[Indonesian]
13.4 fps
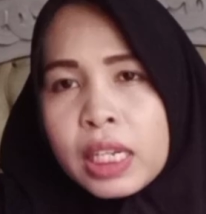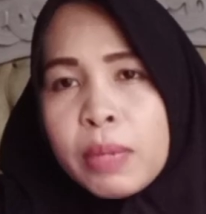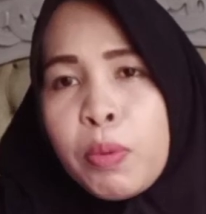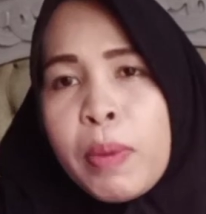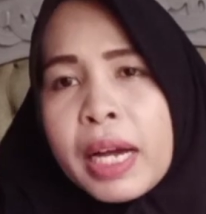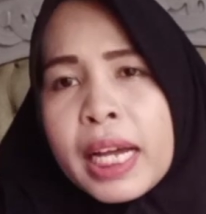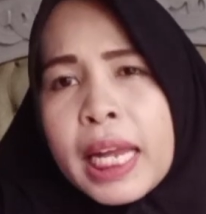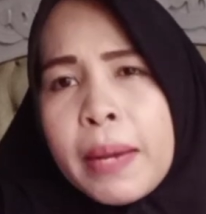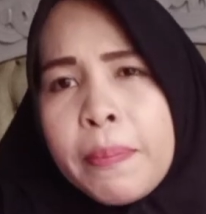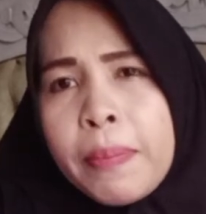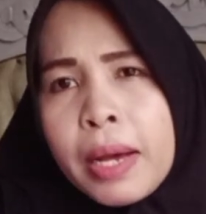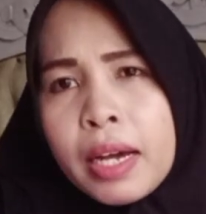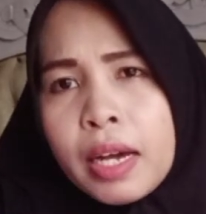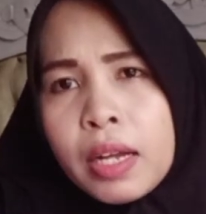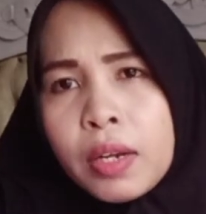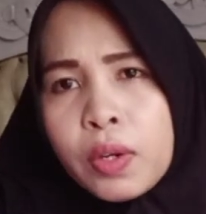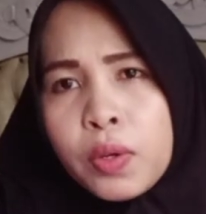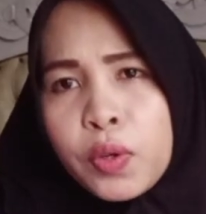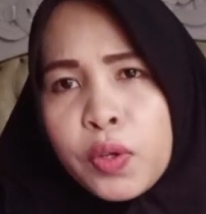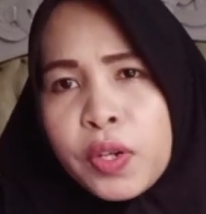adik mau makan apa
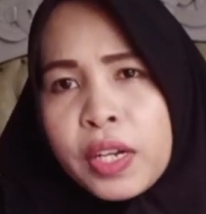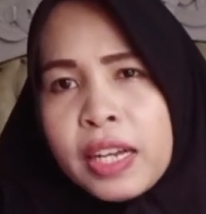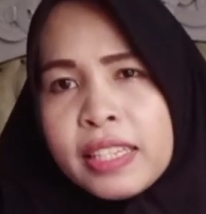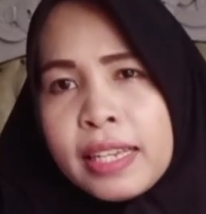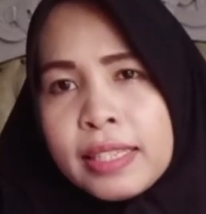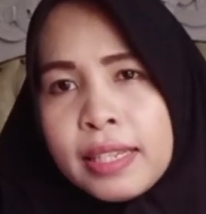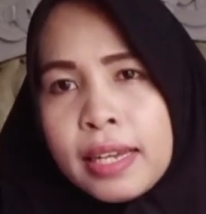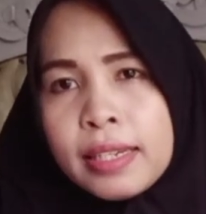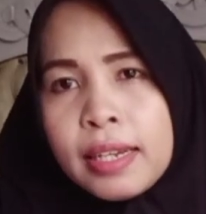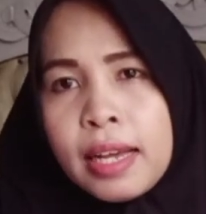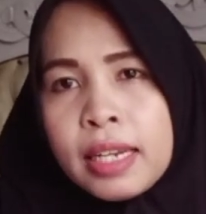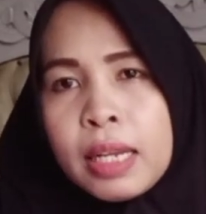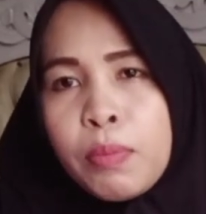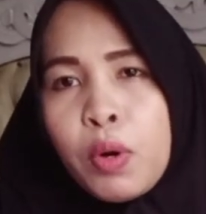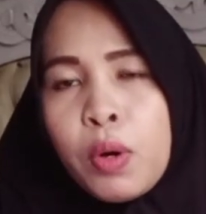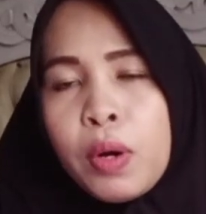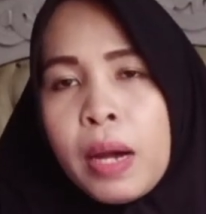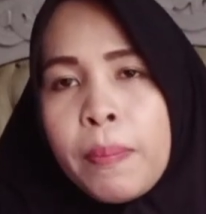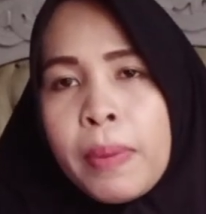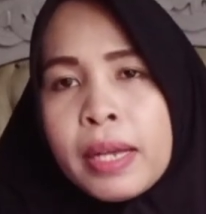kalau nggak jajan adik
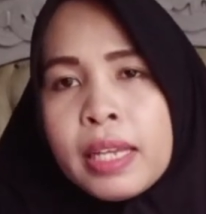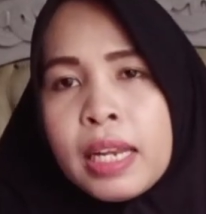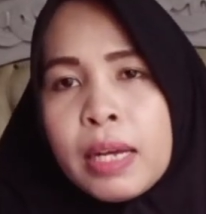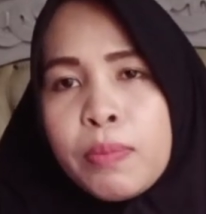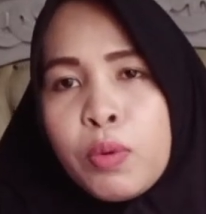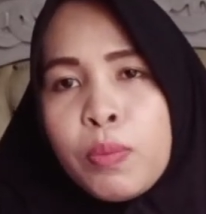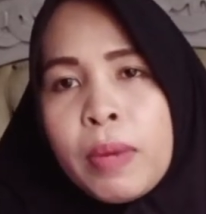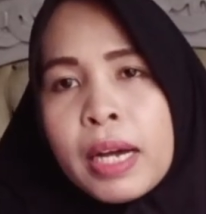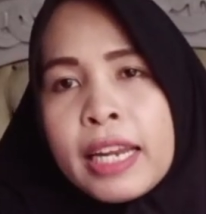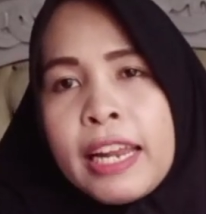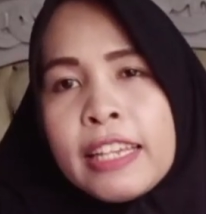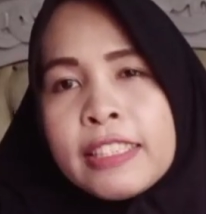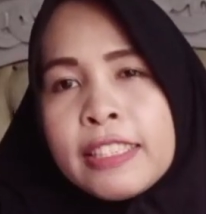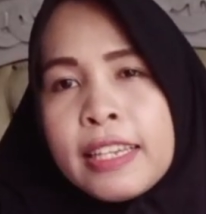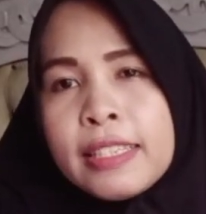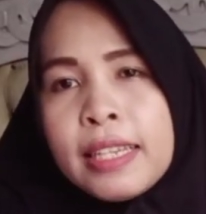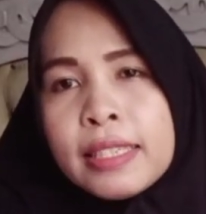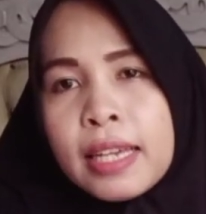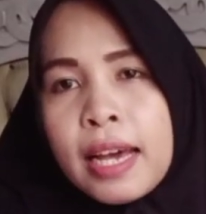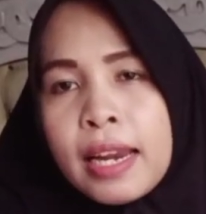mau apa aja lah bu makan nasi aja
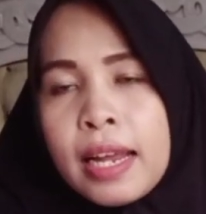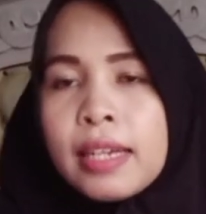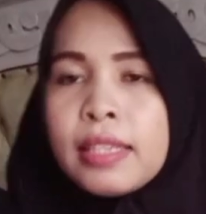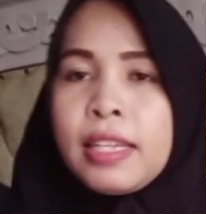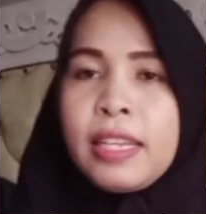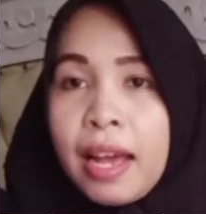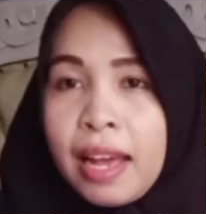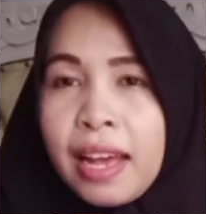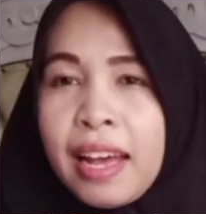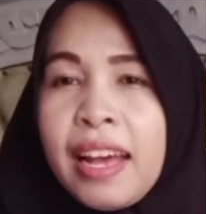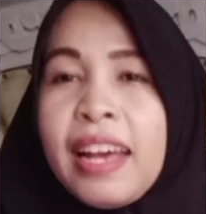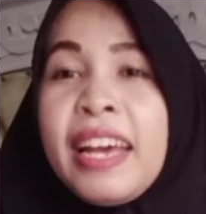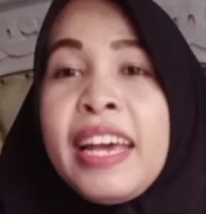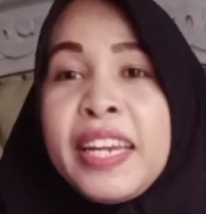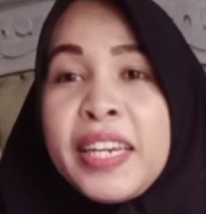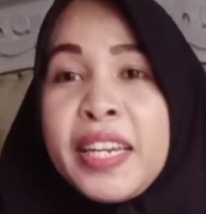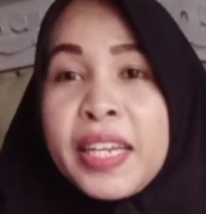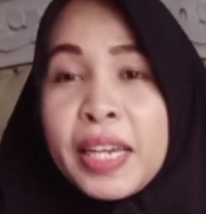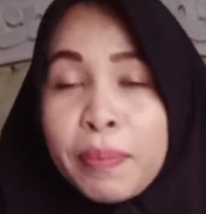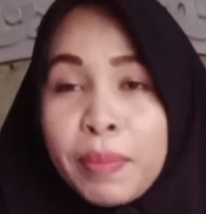sekarang katanya nah
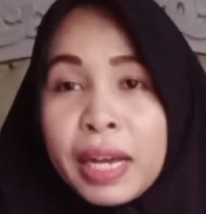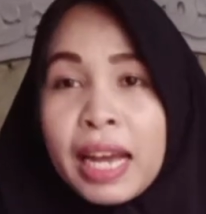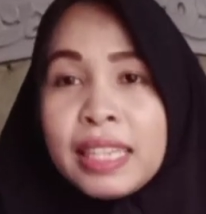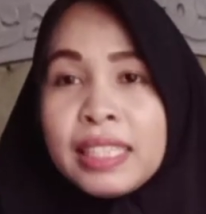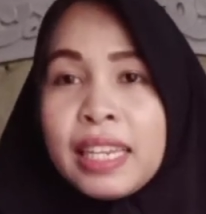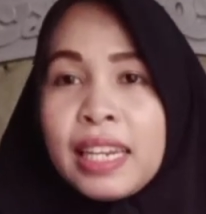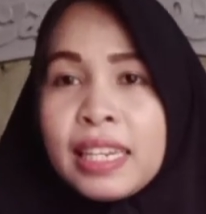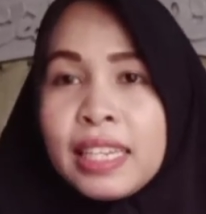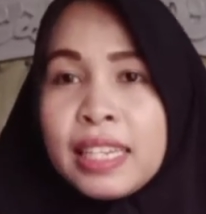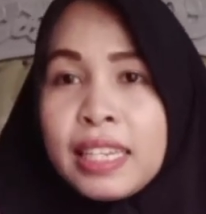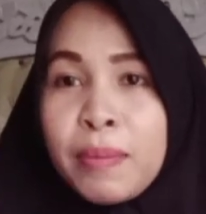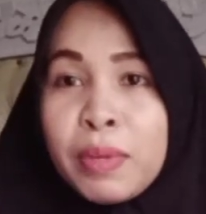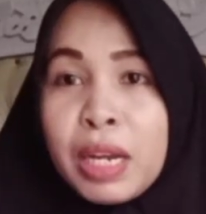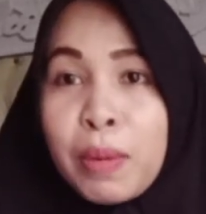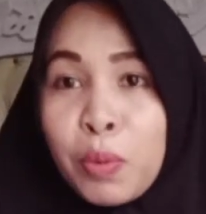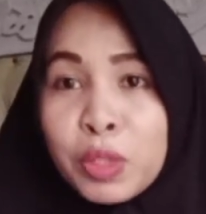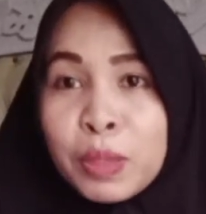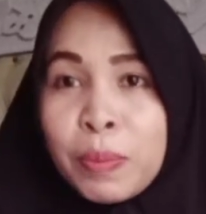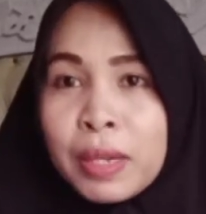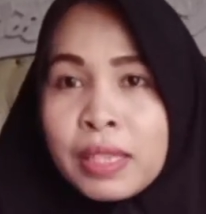dengan mengajari dia
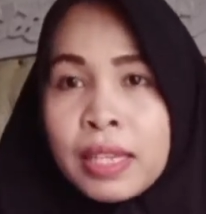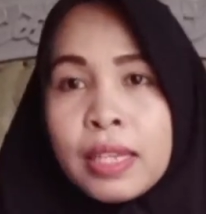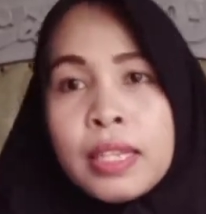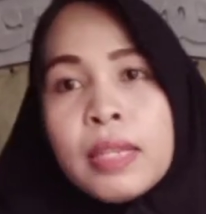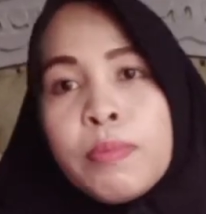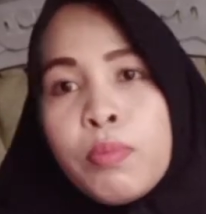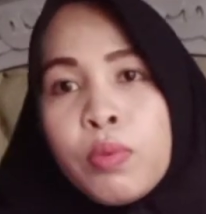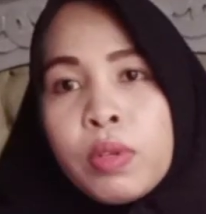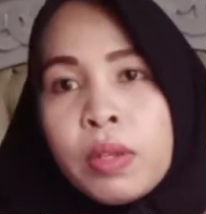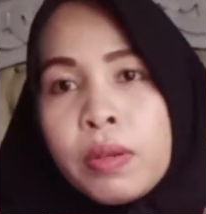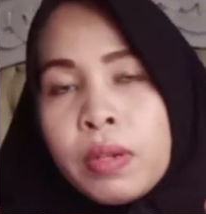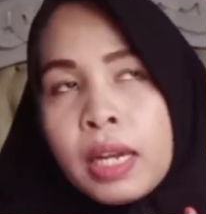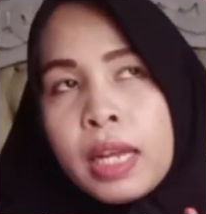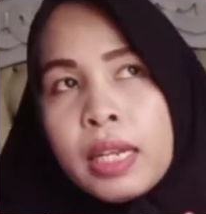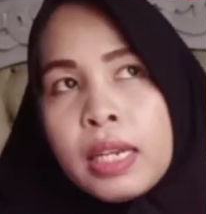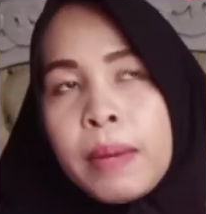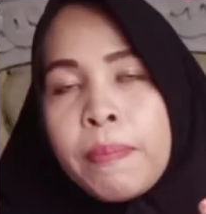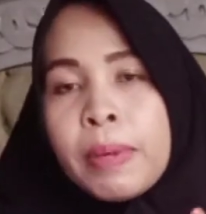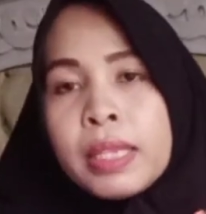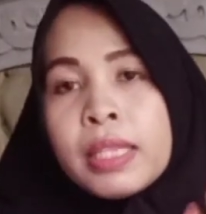menabung seperti ini bunda
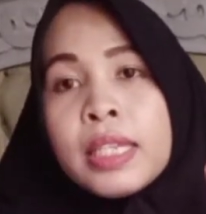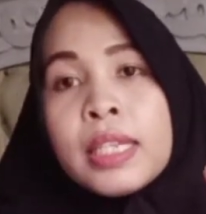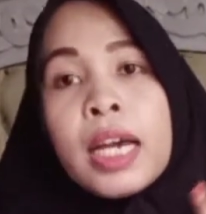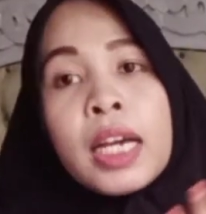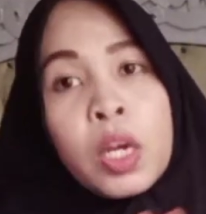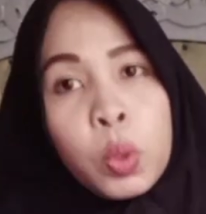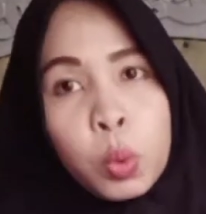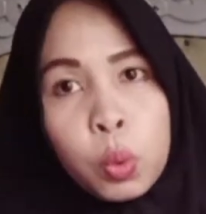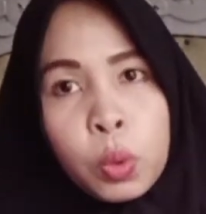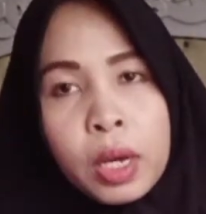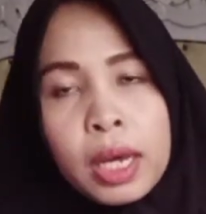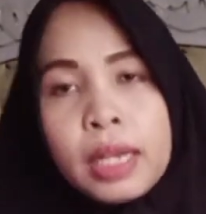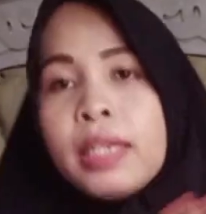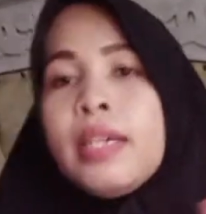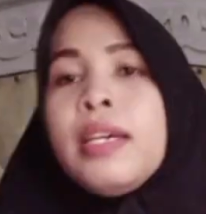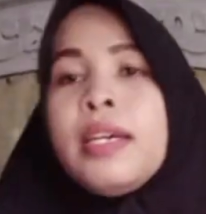dapat tiga keuntungan